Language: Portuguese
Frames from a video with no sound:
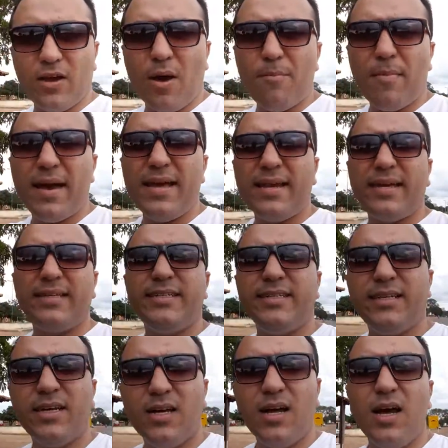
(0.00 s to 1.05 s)
É uma barreira
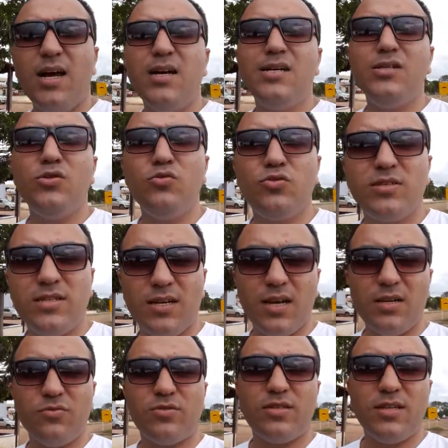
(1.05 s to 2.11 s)
de anos e
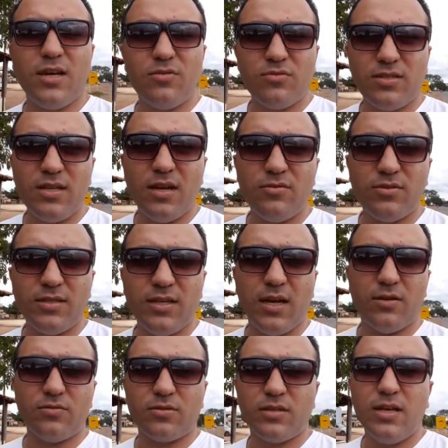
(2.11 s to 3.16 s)
anos e anos e anos e
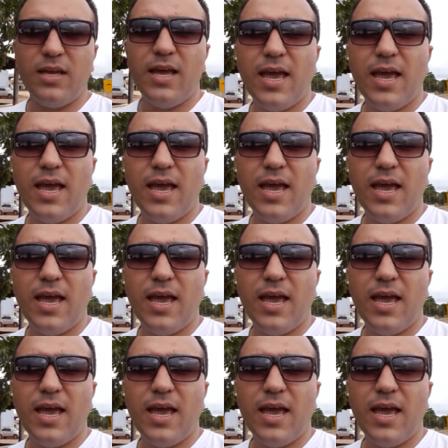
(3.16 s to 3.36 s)
anos.